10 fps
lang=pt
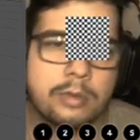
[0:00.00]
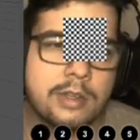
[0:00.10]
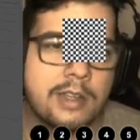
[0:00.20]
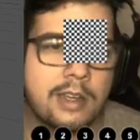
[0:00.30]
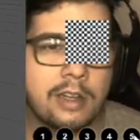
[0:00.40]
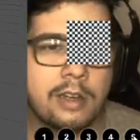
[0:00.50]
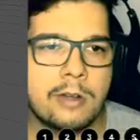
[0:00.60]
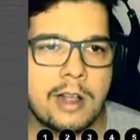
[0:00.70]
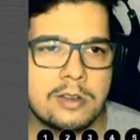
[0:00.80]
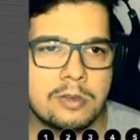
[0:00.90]
que seria no
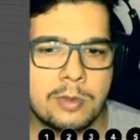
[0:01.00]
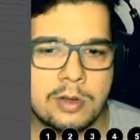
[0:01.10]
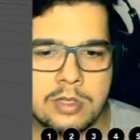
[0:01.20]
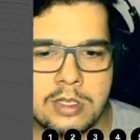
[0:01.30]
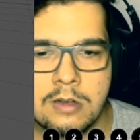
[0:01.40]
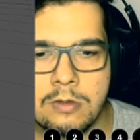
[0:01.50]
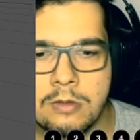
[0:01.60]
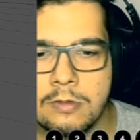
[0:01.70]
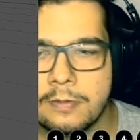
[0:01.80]
caso o número 5.